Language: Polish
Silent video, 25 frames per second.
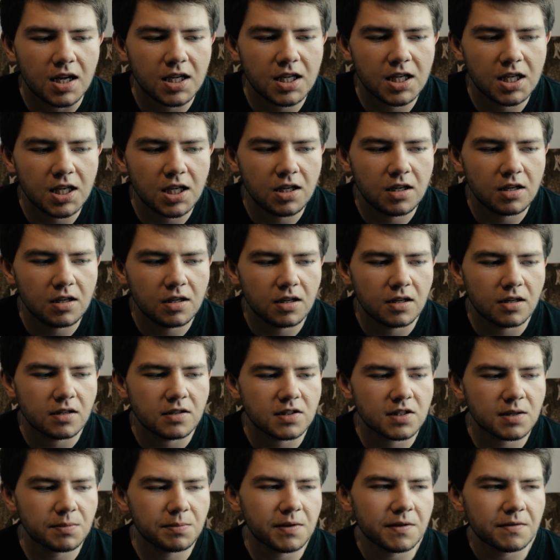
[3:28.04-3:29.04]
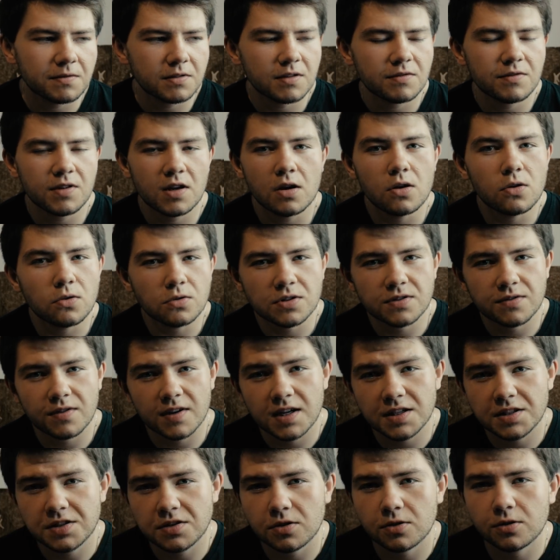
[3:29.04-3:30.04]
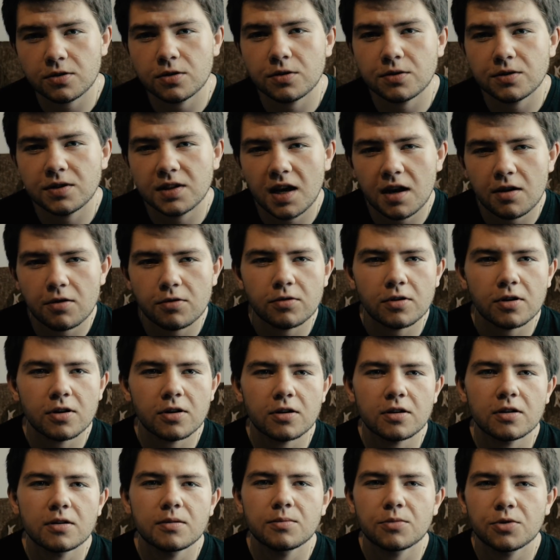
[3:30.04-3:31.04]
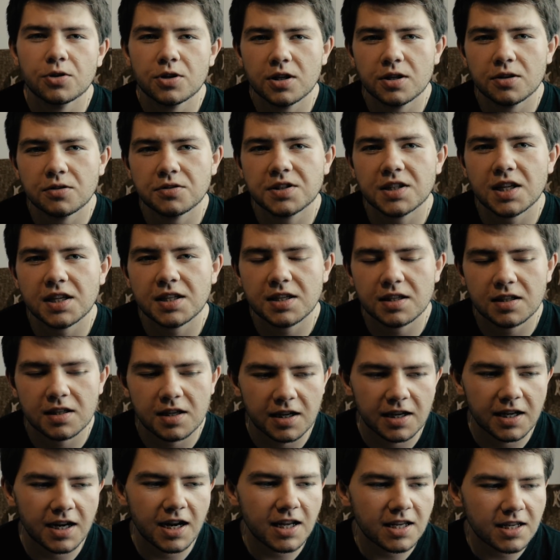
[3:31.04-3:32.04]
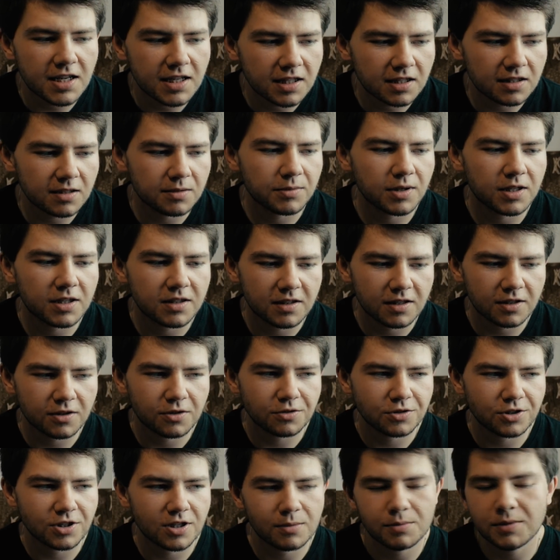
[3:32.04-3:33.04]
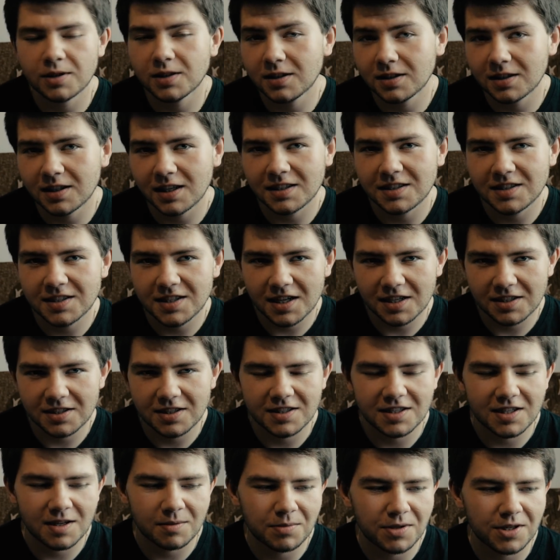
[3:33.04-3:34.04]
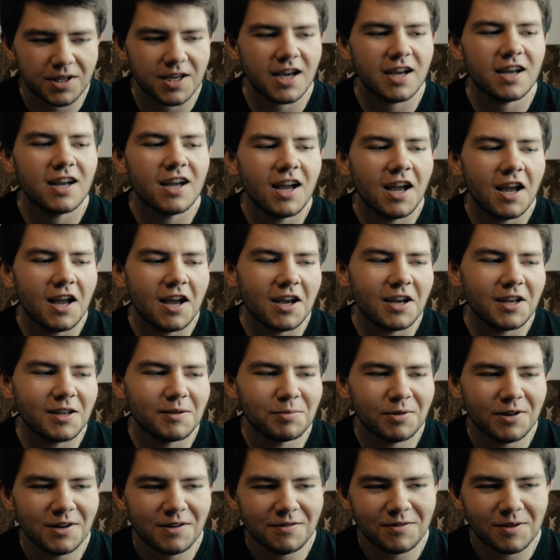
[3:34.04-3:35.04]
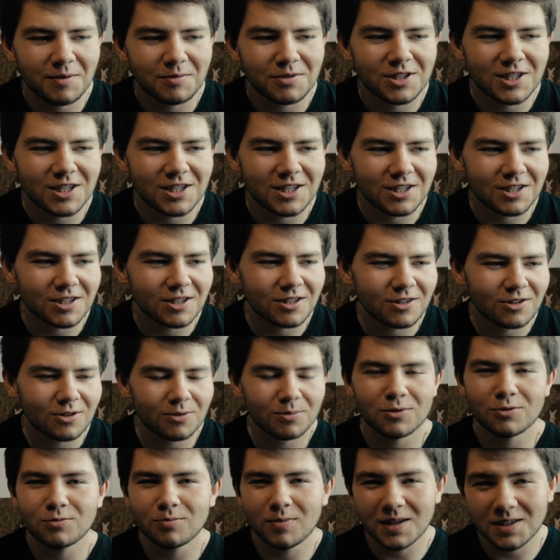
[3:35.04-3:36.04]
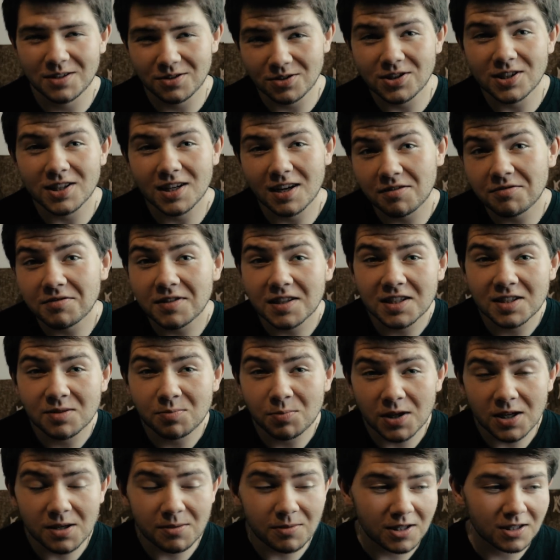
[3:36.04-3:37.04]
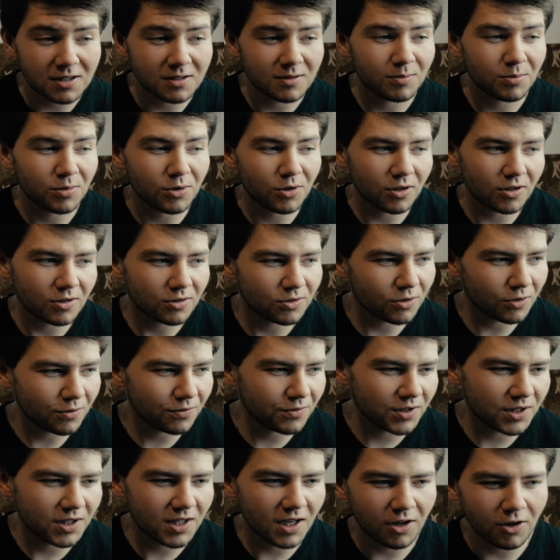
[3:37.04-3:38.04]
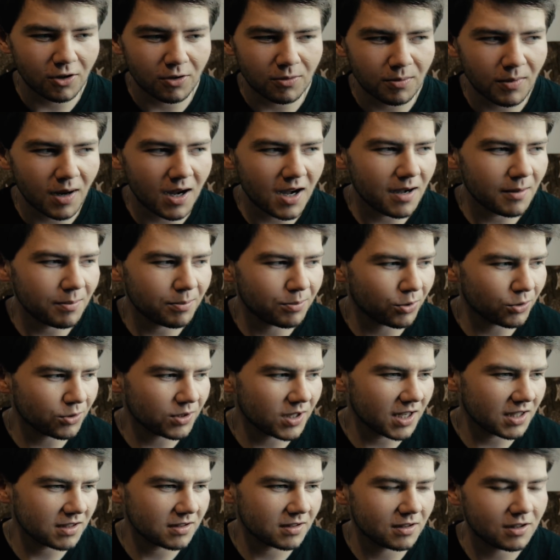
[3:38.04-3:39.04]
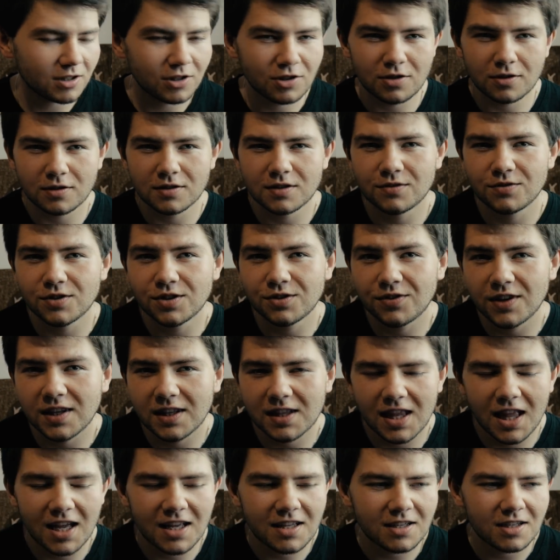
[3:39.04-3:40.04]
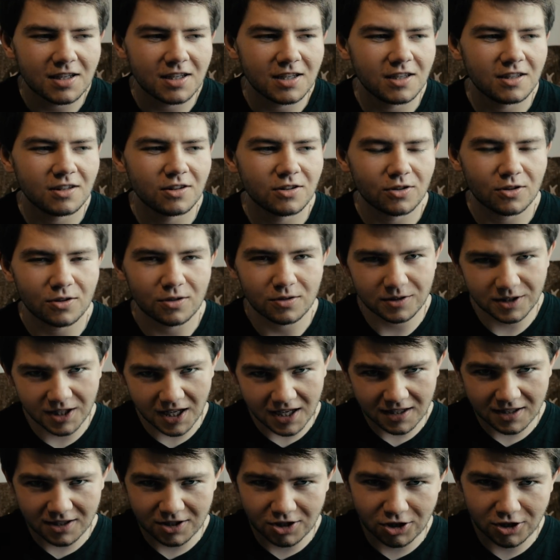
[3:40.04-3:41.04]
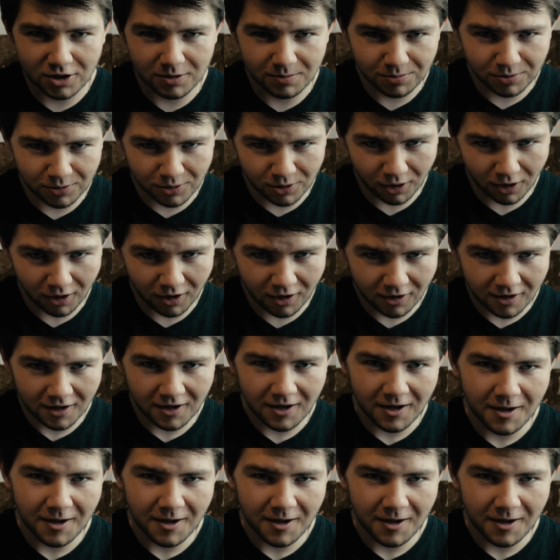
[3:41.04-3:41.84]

I zapewne wielu z Was oglądało moje ostatnie nagranie na temat tego, że medytacja cię zabije. I powiem Wam szczerze, że to był bardzo ciekawy eksperyment, bo to wideo ma ponad 1000 wyświetleń i to tak szybko